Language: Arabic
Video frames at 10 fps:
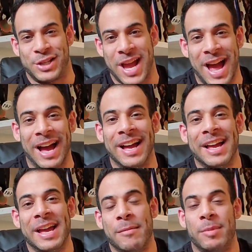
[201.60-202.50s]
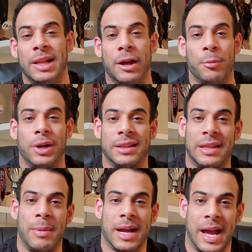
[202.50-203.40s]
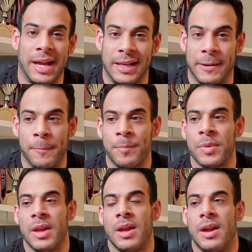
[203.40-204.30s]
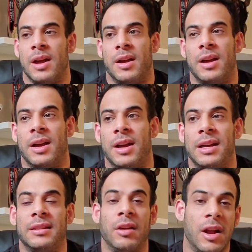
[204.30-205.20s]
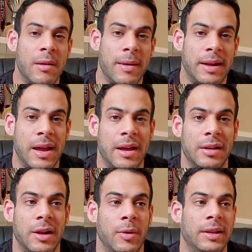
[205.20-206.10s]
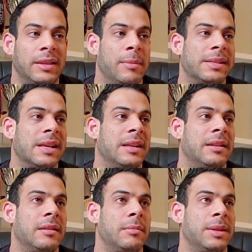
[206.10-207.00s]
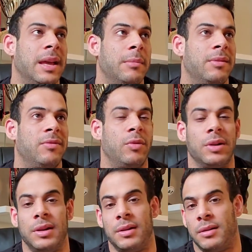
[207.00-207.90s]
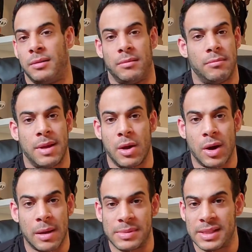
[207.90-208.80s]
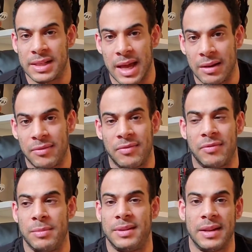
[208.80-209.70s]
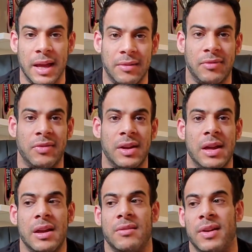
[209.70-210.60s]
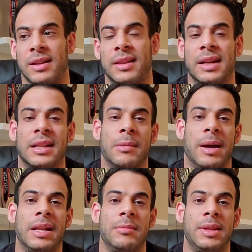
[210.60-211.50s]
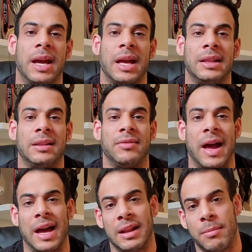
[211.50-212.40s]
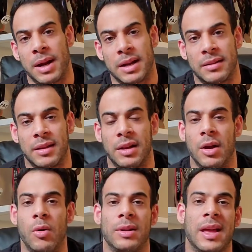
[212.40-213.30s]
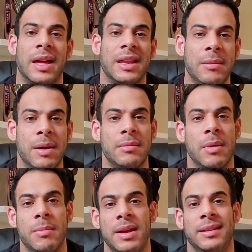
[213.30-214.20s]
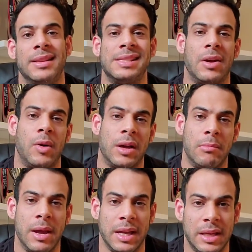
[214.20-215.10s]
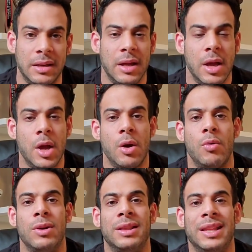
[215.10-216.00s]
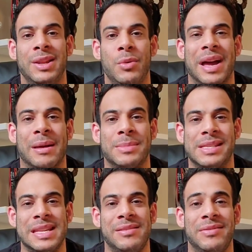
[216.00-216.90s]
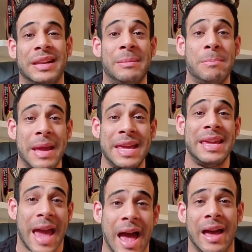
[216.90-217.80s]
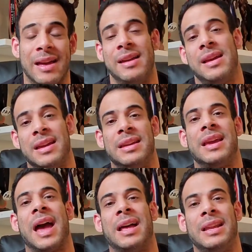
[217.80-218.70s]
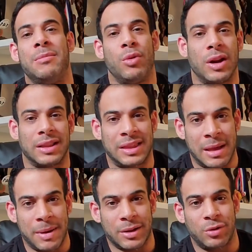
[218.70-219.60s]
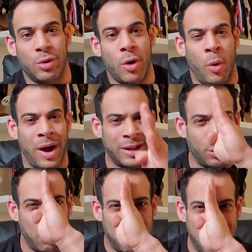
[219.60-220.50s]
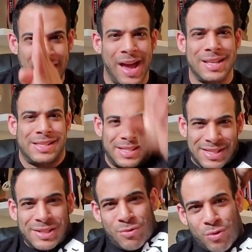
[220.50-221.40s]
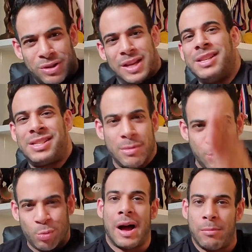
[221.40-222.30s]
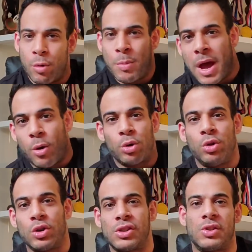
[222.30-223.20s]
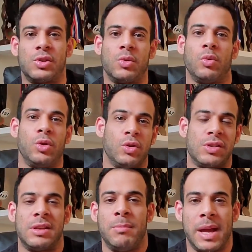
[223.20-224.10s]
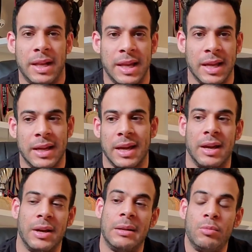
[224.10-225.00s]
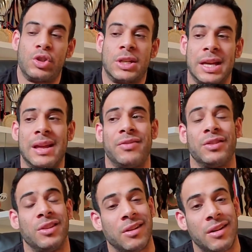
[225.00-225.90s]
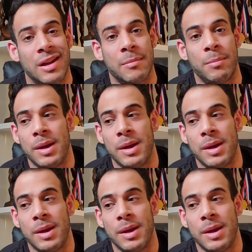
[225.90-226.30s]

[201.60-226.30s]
بشاعه من لو مرتبك عالي آه، الضرائب هنا لو انت مثلا بتعمل فوق ال 150 الف 200 الف فانت كده يا معلم دخلت في اعلى براكت اللي هو تقريبا ما بين 49 و52% يعني مرتبك تروح واخده بفاس وتقسمه عمه بياخد نص والنص الباقي ليك المشكله في الضرايب